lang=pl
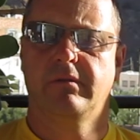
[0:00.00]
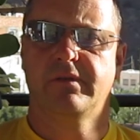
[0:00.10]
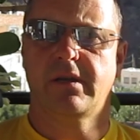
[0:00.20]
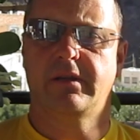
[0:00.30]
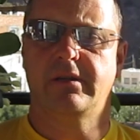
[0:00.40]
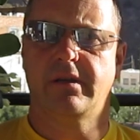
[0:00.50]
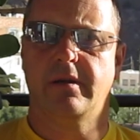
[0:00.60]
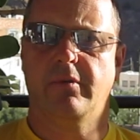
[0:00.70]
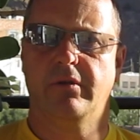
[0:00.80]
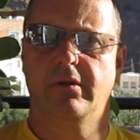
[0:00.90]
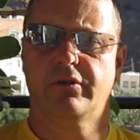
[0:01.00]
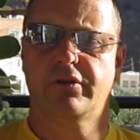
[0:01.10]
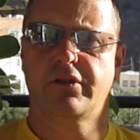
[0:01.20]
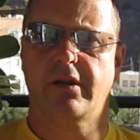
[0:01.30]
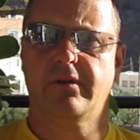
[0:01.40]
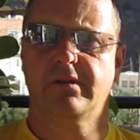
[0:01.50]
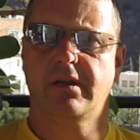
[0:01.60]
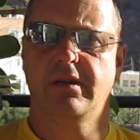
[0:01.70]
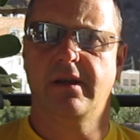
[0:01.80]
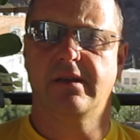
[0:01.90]
w całej tej ceremonii
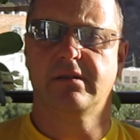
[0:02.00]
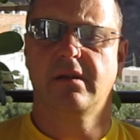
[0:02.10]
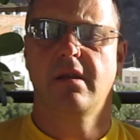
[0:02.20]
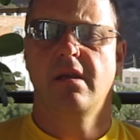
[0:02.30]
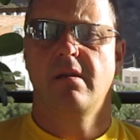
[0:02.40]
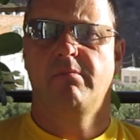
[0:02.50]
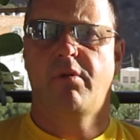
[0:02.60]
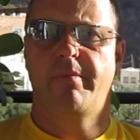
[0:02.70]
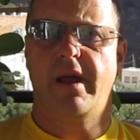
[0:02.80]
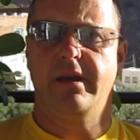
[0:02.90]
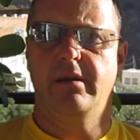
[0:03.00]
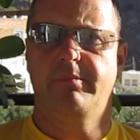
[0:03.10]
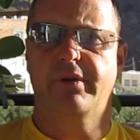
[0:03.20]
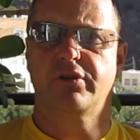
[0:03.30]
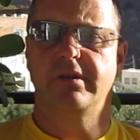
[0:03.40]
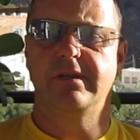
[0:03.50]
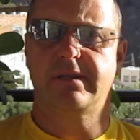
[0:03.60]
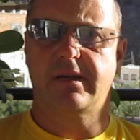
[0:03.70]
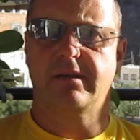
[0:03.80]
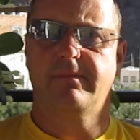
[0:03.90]
oczyszczającej jest pobranie
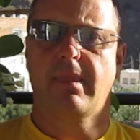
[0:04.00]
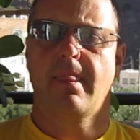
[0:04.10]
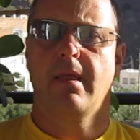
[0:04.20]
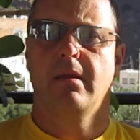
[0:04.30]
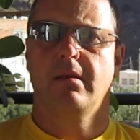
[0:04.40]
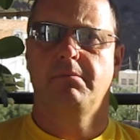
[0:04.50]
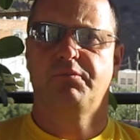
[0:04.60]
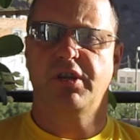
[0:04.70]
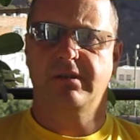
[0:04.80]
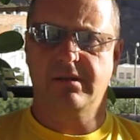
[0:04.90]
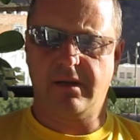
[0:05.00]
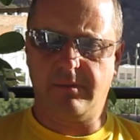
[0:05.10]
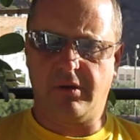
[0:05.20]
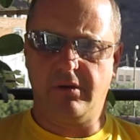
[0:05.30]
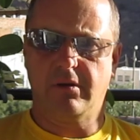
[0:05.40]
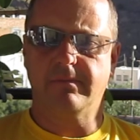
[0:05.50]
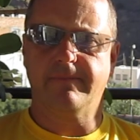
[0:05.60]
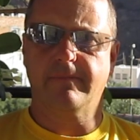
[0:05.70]
prysznica przed ceremonią